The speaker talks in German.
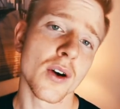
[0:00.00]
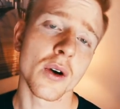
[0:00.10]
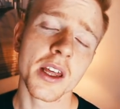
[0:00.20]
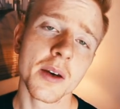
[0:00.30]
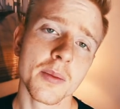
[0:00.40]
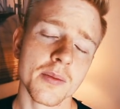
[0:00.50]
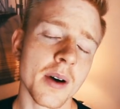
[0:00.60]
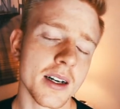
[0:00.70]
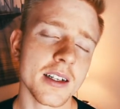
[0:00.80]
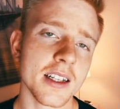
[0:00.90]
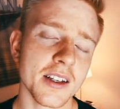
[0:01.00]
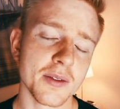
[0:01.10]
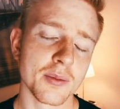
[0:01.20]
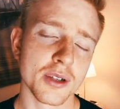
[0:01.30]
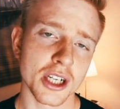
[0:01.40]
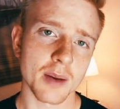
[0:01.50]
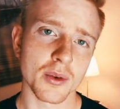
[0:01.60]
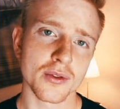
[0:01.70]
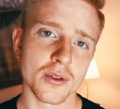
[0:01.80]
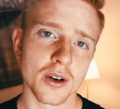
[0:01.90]
wir auch hier mal die
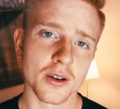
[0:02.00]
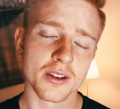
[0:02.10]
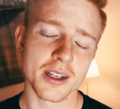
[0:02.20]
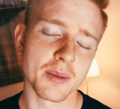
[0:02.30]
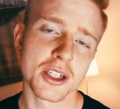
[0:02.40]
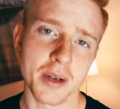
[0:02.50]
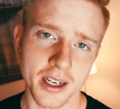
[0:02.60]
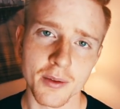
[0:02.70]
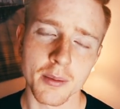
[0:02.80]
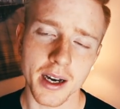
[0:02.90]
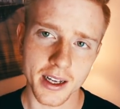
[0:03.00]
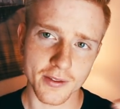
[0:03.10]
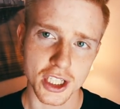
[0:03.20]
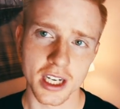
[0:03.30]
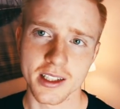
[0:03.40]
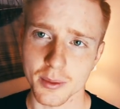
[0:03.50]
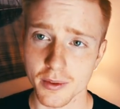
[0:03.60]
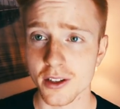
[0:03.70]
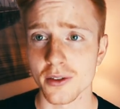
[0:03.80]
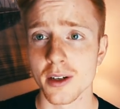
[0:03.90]
Beschreibung vor und dementsprechend nehmen wir mal eine etwas schlechtere
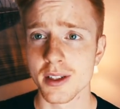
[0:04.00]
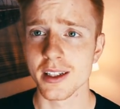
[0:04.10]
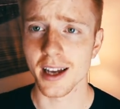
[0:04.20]
Bewertung, nämlich die